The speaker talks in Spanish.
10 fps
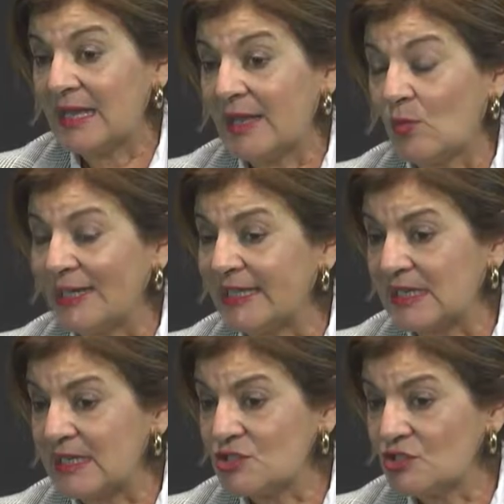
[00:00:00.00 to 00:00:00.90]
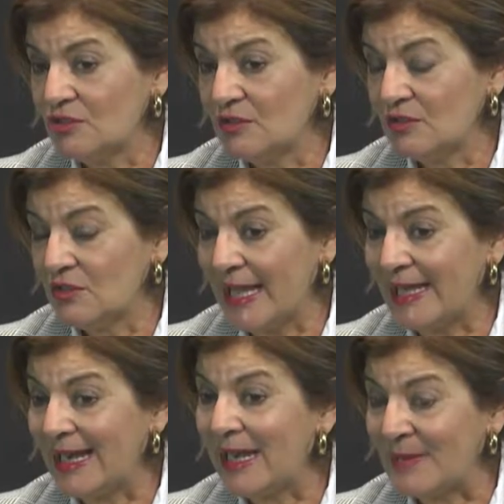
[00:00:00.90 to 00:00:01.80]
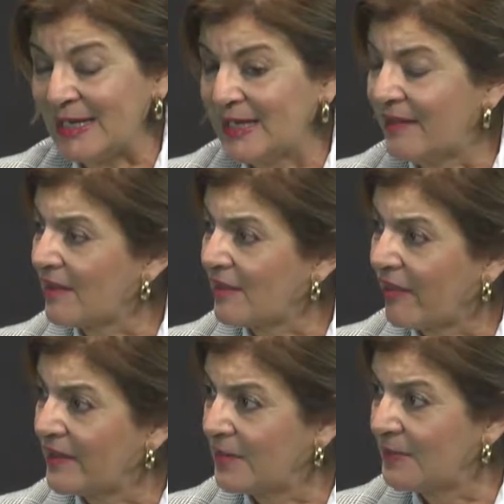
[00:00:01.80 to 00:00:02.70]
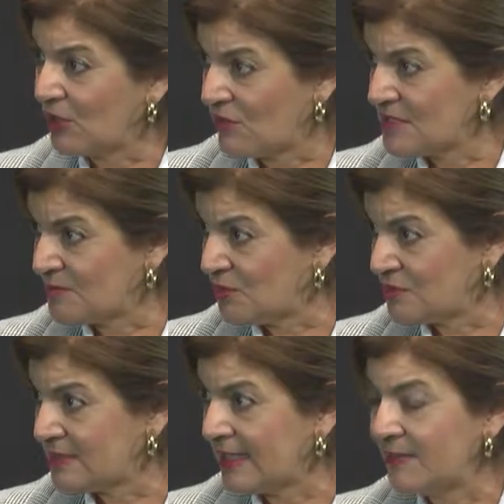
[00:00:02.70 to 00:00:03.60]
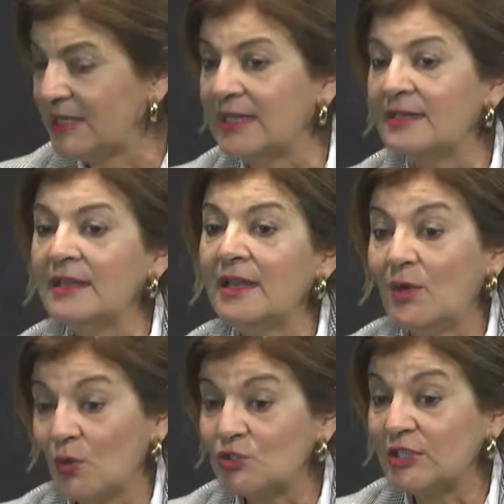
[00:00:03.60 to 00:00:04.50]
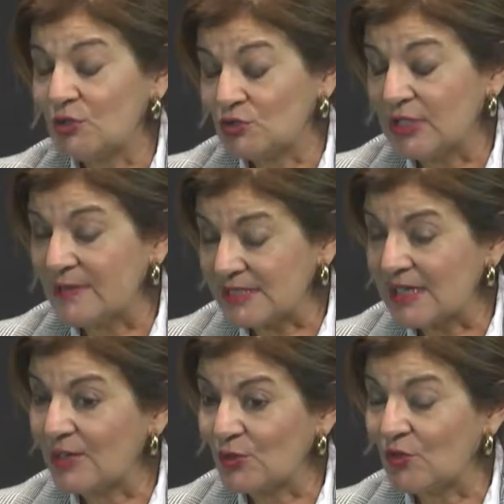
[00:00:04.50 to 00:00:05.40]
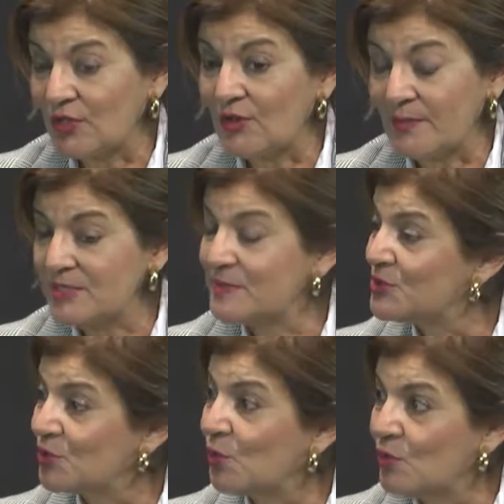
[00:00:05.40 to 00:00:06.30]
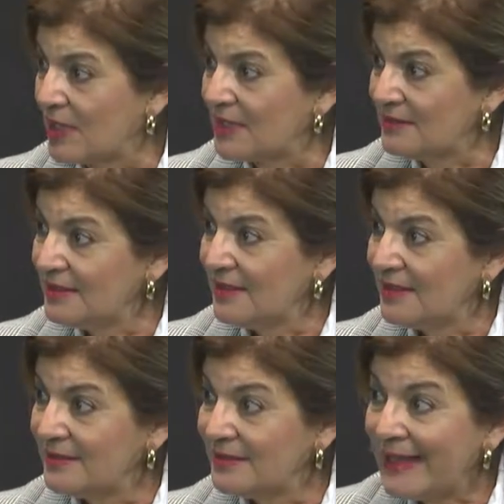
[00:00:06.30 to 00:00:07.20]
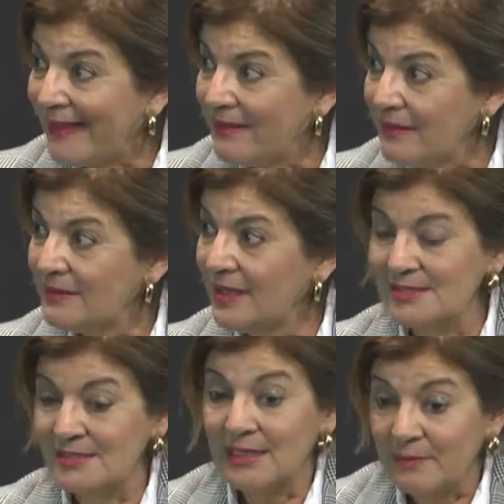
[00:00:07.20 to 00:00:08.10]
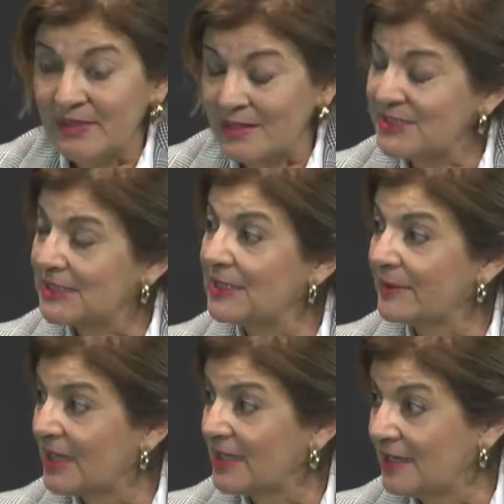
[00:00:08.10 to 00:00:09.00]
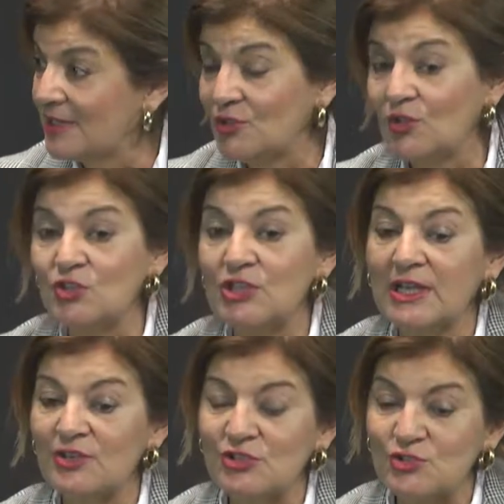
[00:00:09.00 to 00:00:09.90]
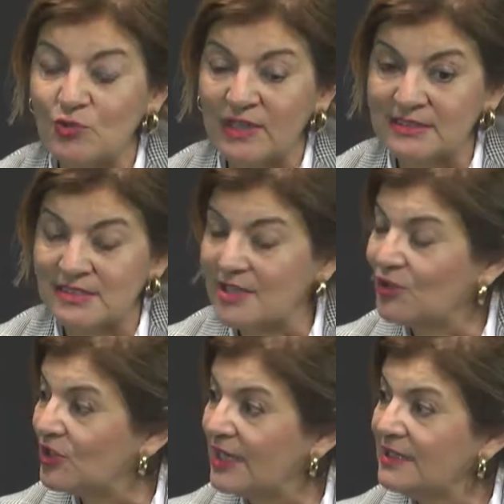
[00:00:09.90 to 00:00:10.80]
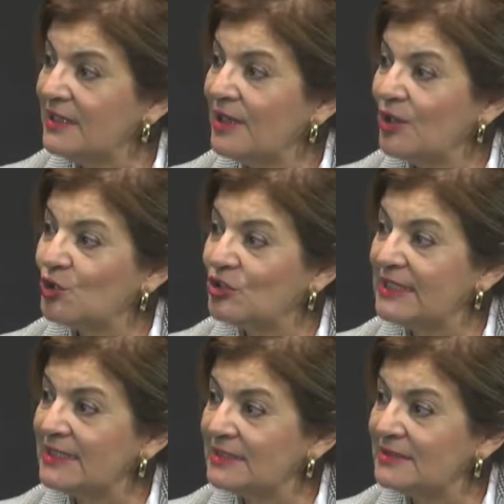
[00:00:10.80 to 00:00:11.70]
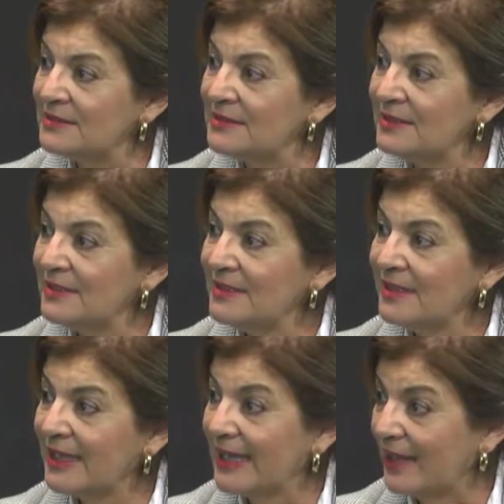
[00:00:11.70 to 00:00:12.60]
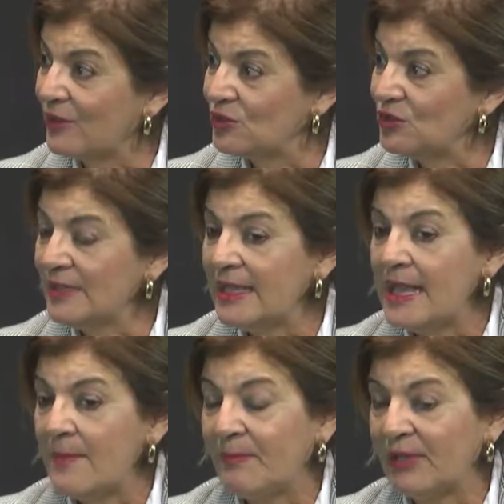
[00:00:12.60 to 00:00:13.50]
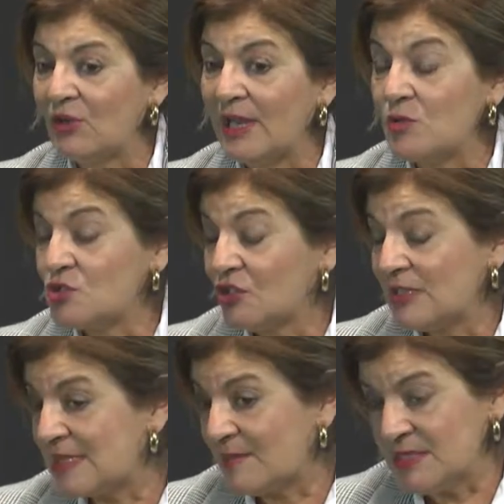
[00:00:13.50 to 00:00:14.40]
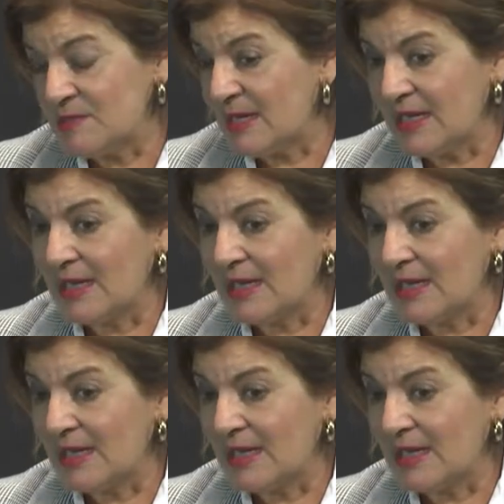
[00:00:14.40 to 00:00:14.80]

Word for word: en cualquier caso, era la manera de acceder al periodismo que había. Luego te encontrabas, claro, con que no habías visto nunca nada y empezabas a trabajar en ello, cosa que los estudiantes ahora lo tienen ganado, ¿no? Pero la ilusión es la misma y,